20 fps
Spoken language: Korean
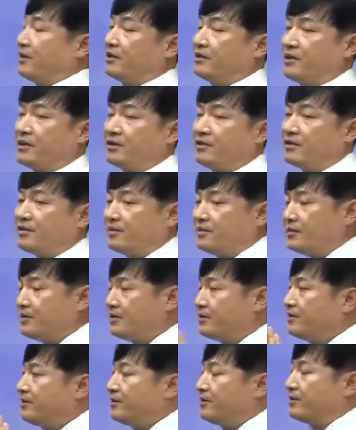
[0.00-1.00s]
일단
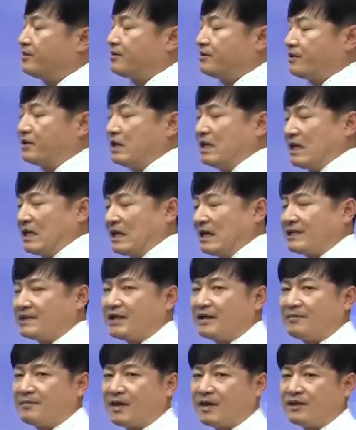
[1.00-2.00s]
시험에서
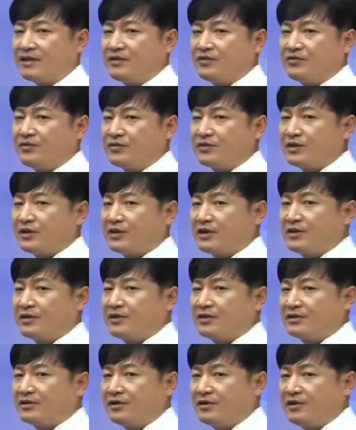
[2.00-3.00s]
가장 많이
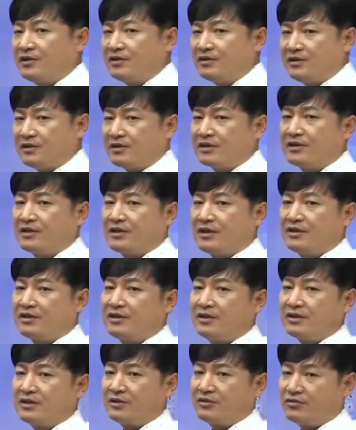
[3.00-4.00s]
출제되는 것을
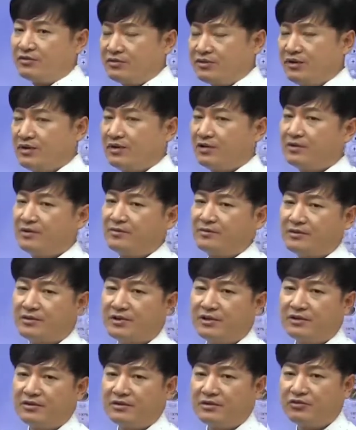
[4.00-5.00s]
지금까지 출제됐던
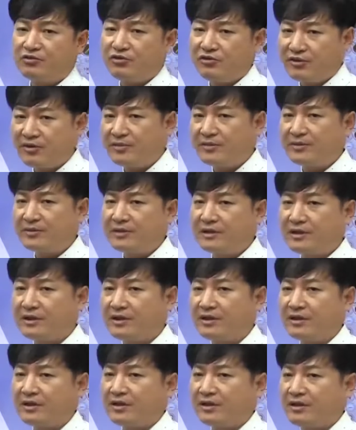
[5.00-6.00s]
문제를 추려
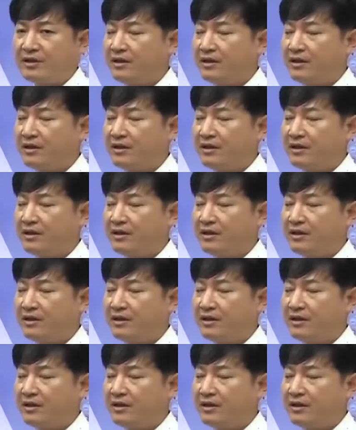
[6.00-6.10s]
보니까